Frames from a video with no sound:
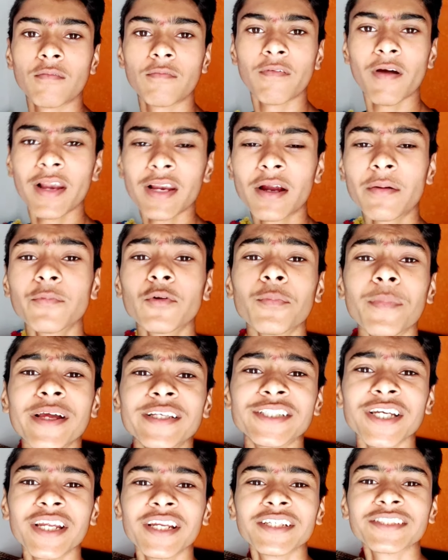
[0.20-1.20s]
वेलकम टू माय
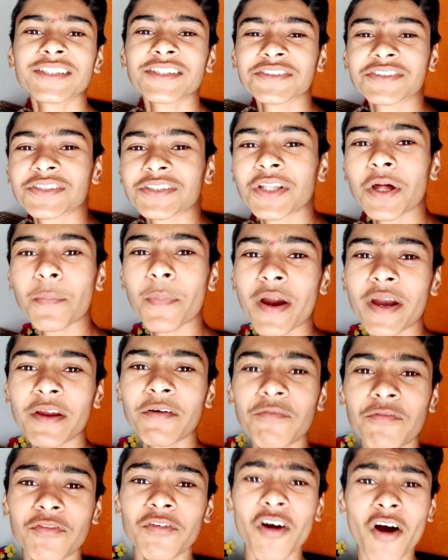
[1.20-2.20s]
चैनल संस्कृता पांडे
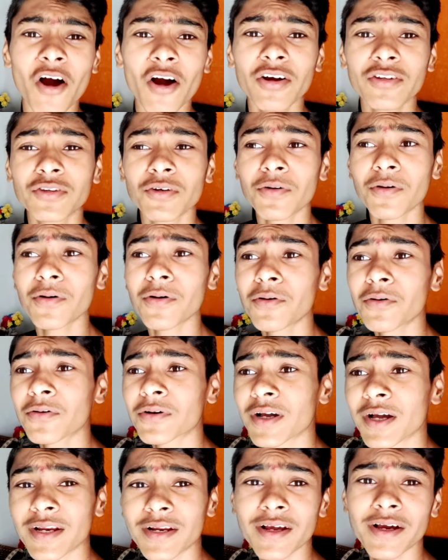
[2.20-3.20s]
व्लॉग तो
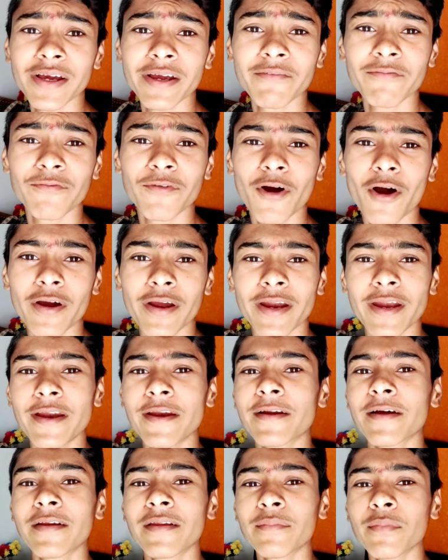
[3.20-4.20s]
कल का व्लॉग
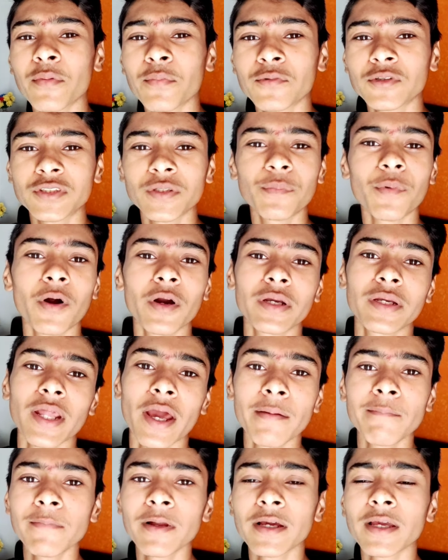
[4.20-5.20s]
एडिट करने में मुझे बहुत
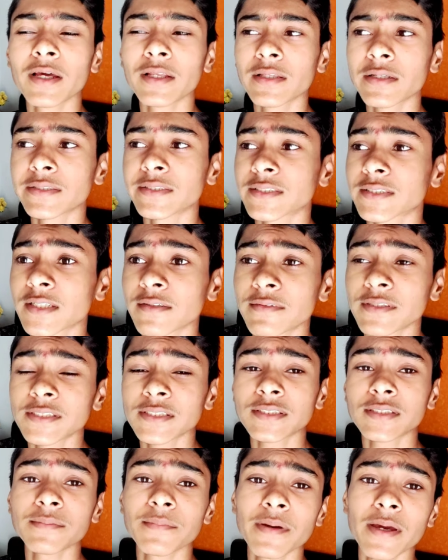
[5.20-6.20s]
टाइम लग गया था जिसके वजह
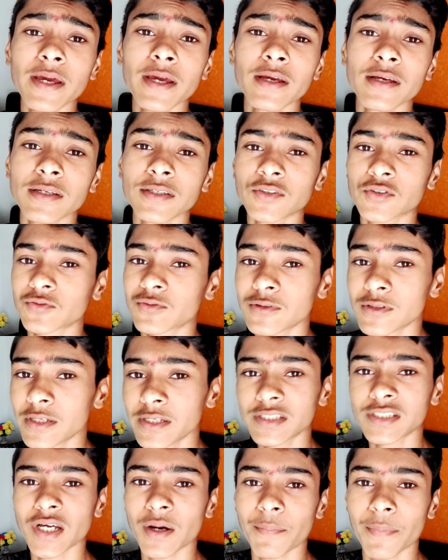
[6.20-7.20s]
से मैं स्कूल
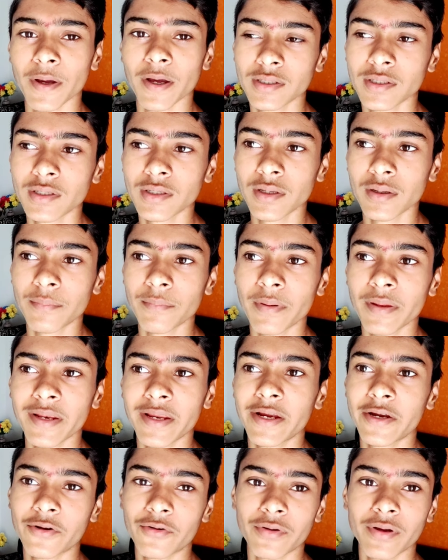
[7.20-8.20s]
नहीं जा पाया मैं
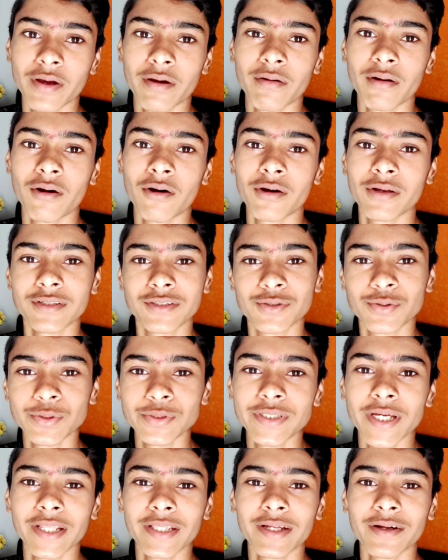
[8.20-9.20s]
लेट हो गया और
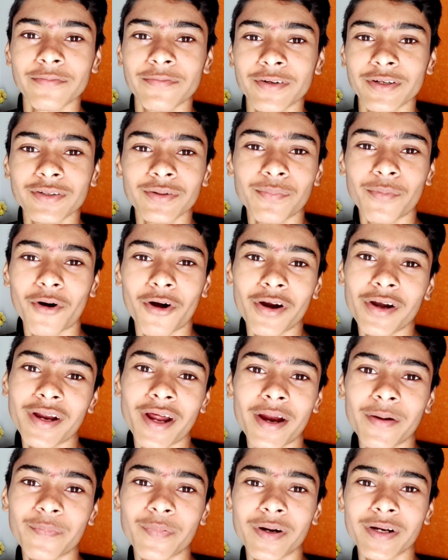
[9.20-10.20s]
स्कूल जाता फिर तो बहुत
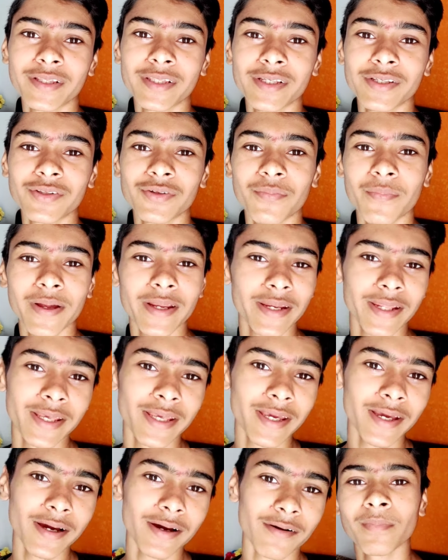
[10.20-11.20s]
डांट पड़ती तो मैं नहीं
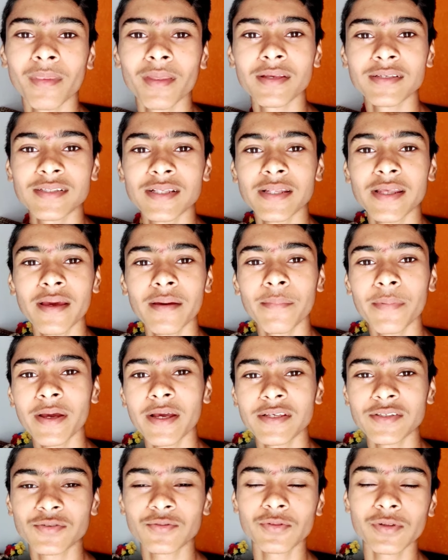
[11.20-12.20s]
गया इसलिए मैं
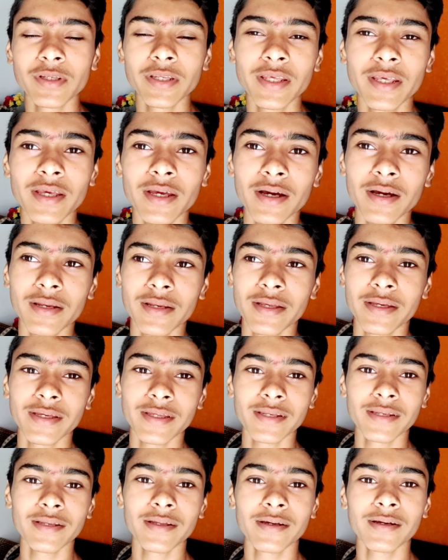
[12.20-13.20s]
स्कूल नहीं गया
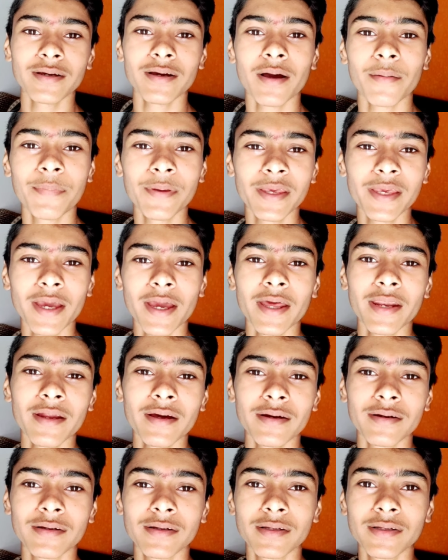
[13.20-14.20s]
लेकिन अभी क्या है
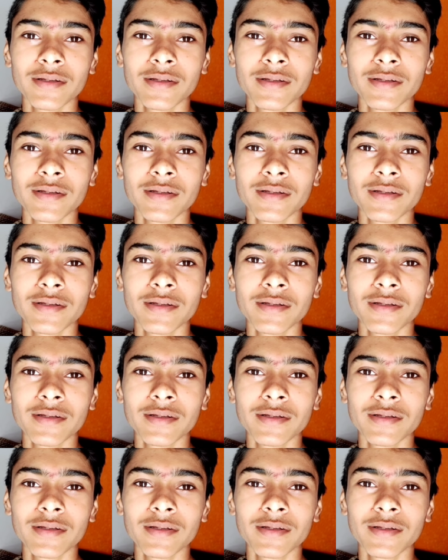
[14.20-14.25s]
ना